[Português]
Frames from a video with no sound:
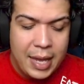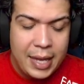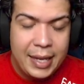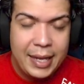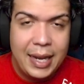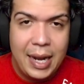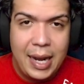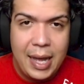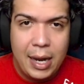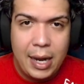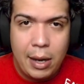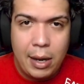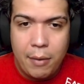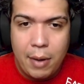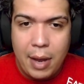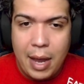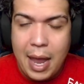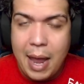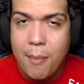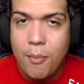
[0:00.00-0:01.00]
E galera,
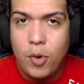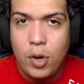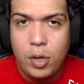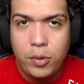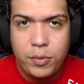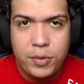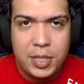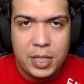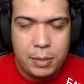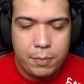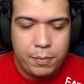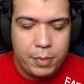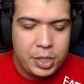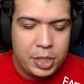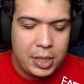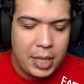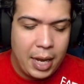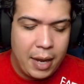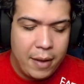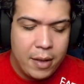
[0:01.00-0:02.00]
é muito
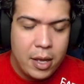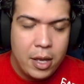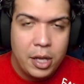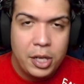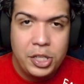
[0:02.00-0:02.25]
simples, tá?